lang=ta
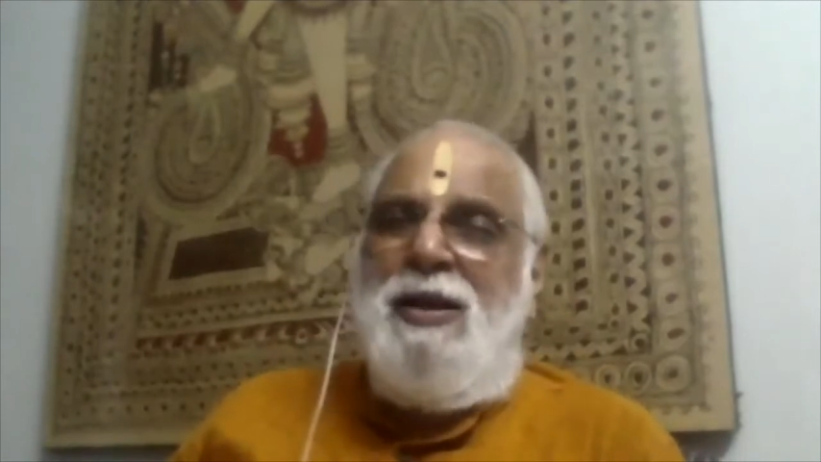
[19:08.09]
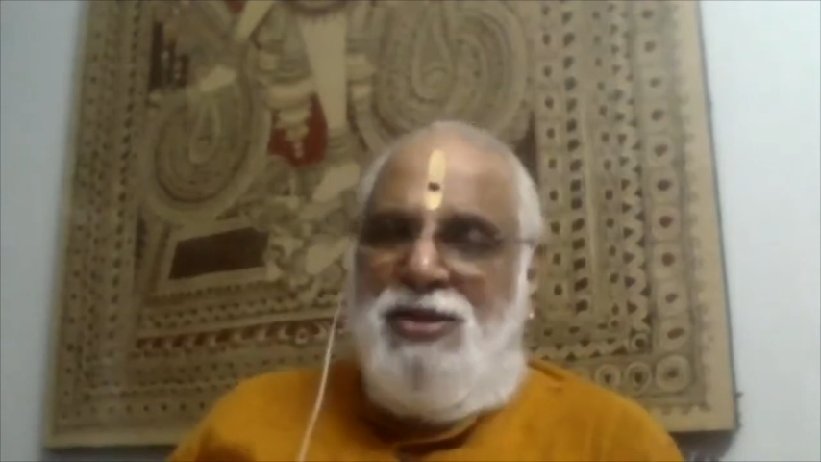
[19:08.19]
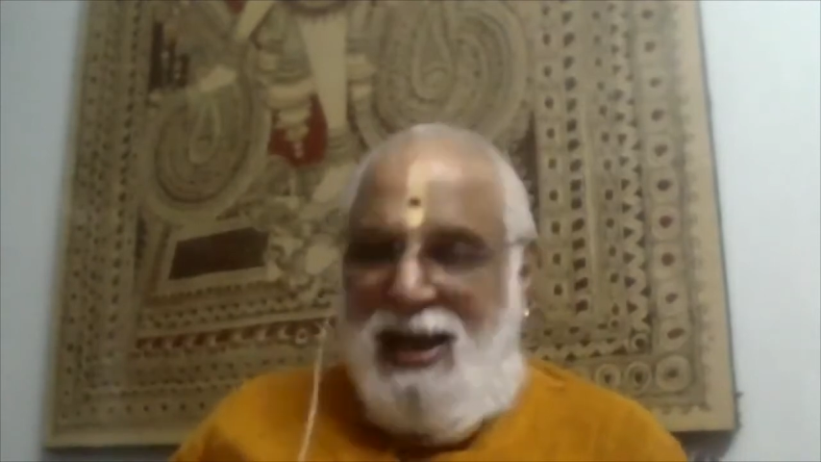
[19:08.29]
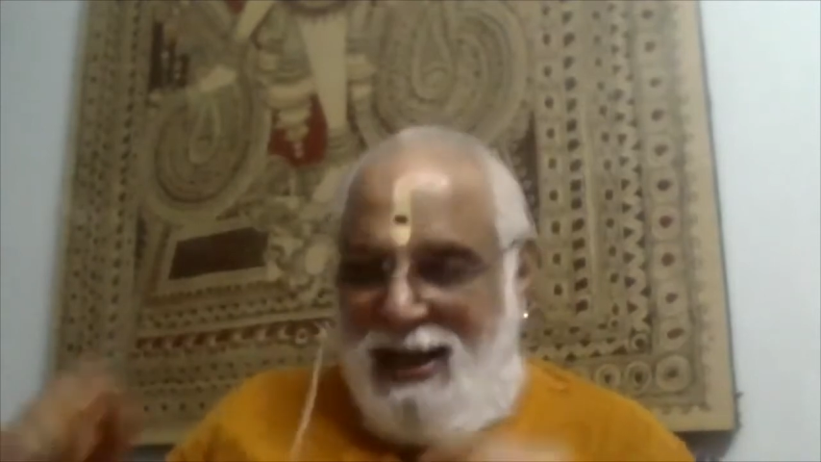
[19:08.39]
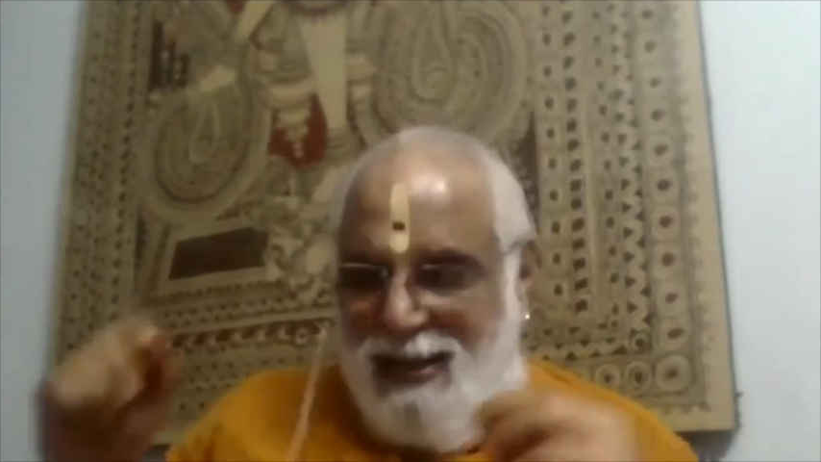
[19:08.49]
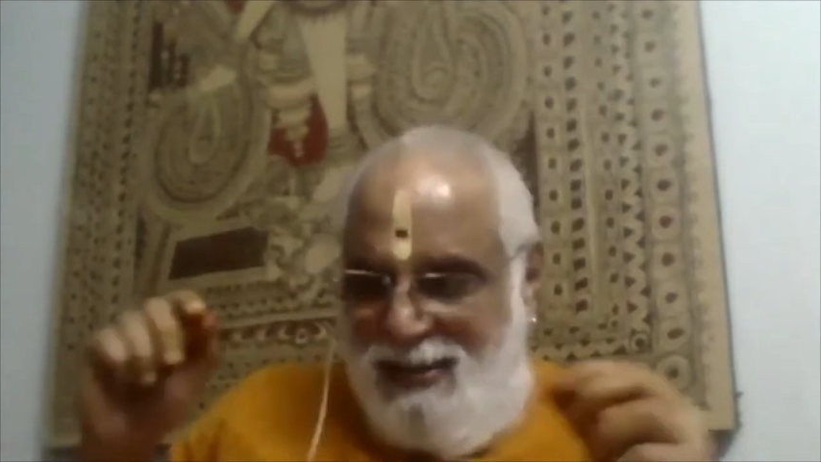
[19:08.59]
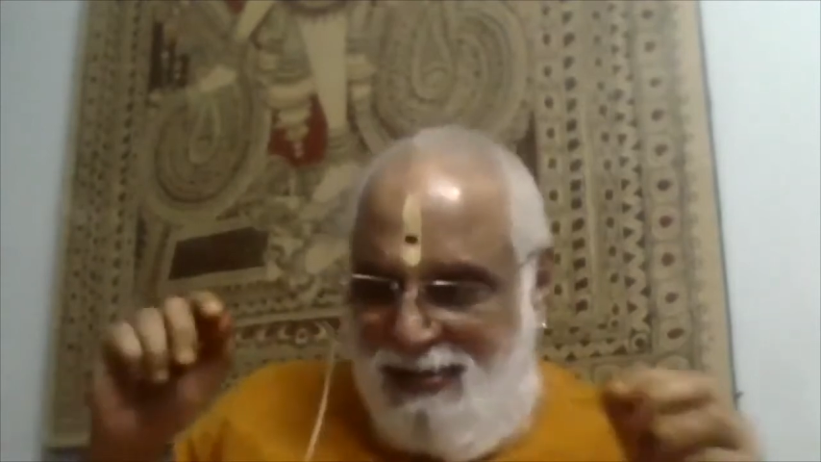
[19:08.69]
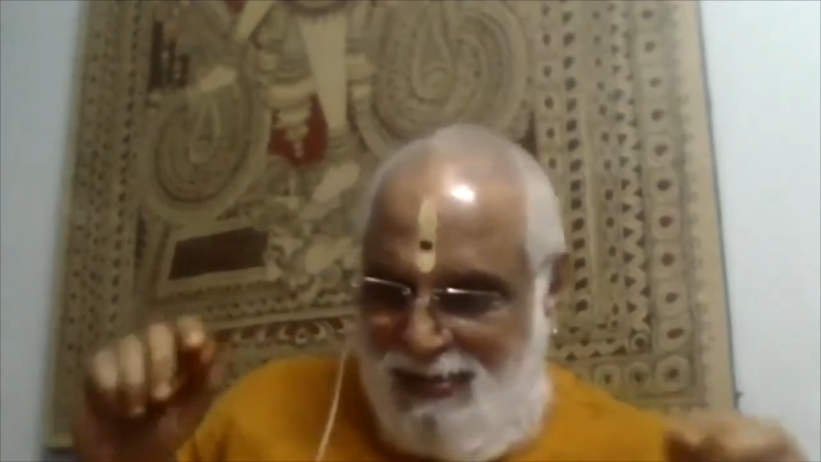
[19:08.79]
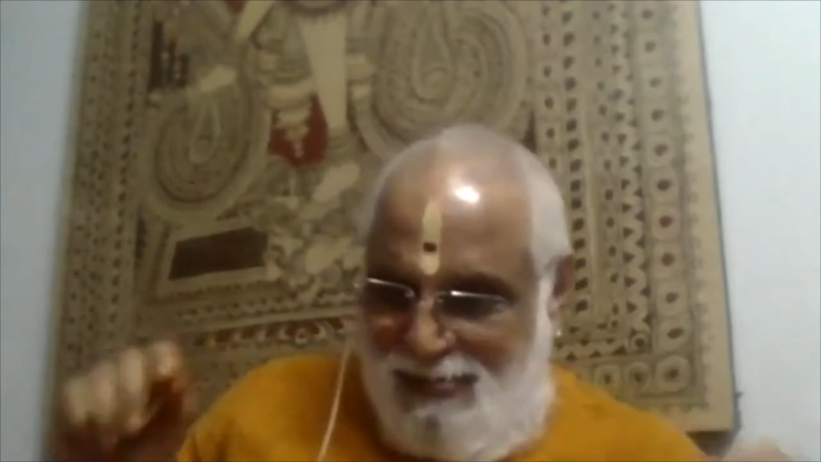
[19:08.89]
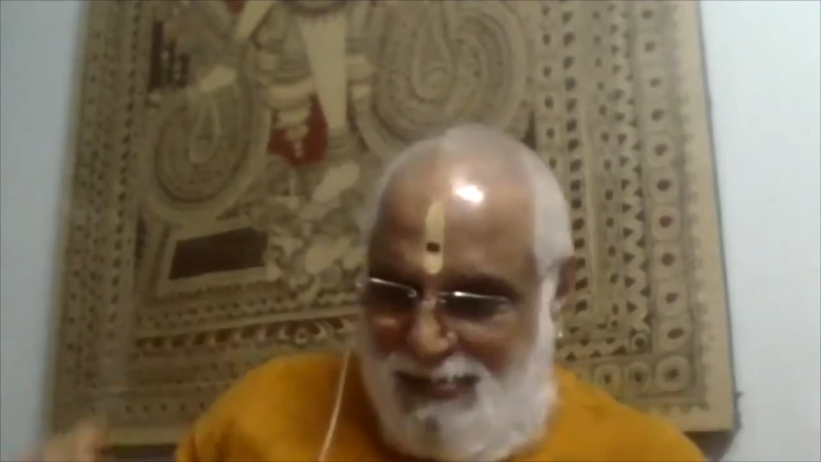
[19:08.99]

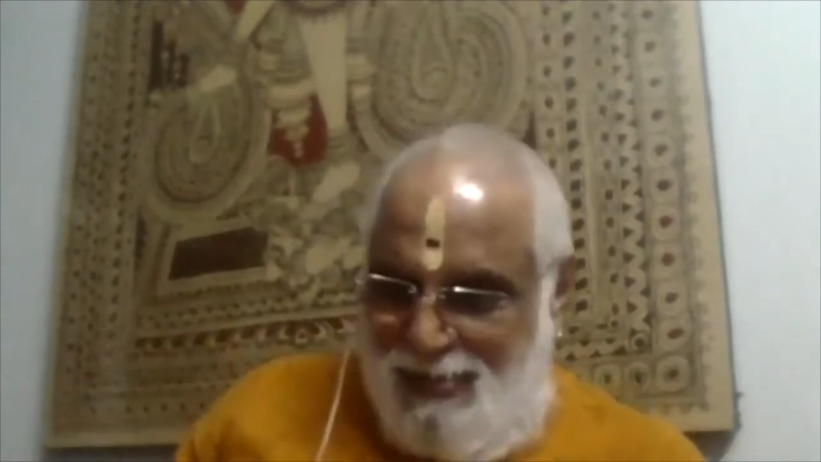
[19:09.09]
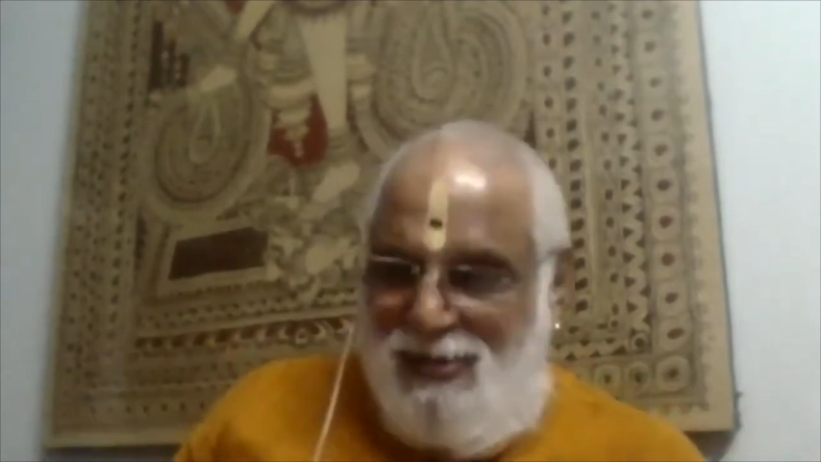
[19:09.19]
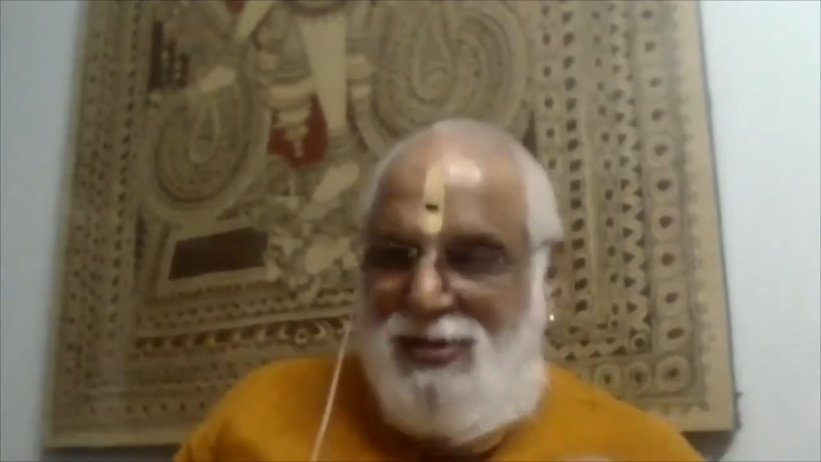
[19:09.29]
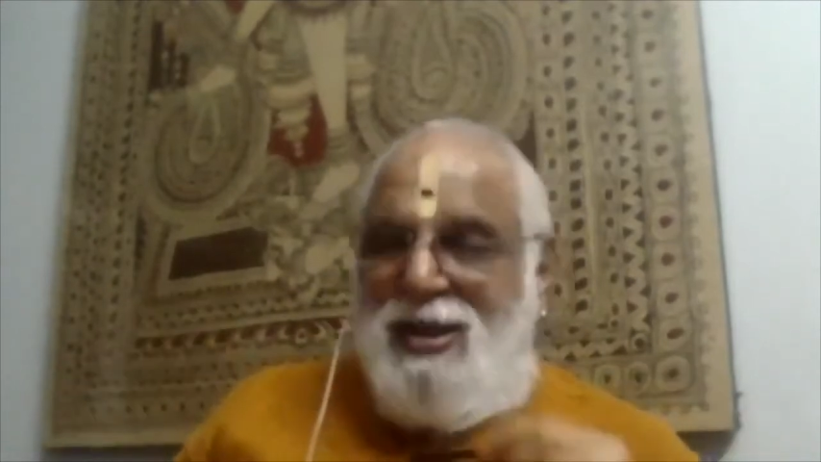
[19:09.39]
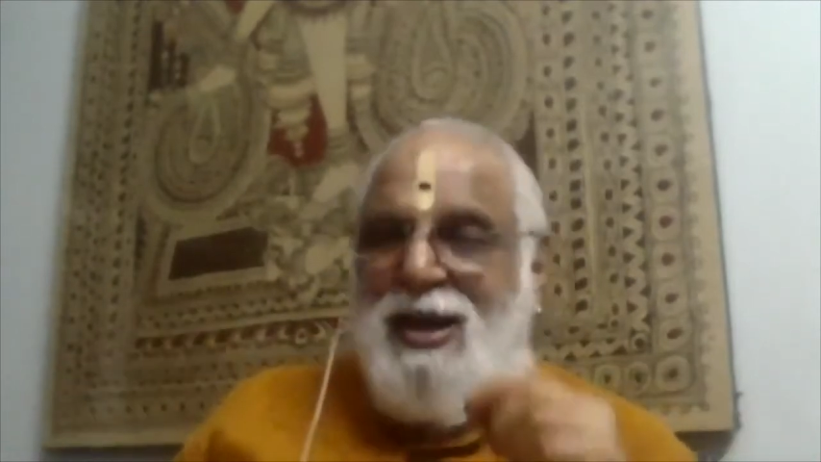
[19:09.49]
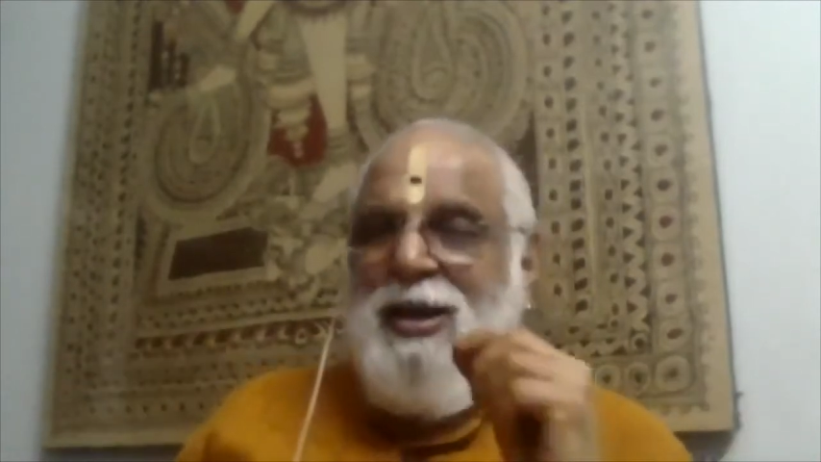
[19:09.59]
தலையினை இழந்த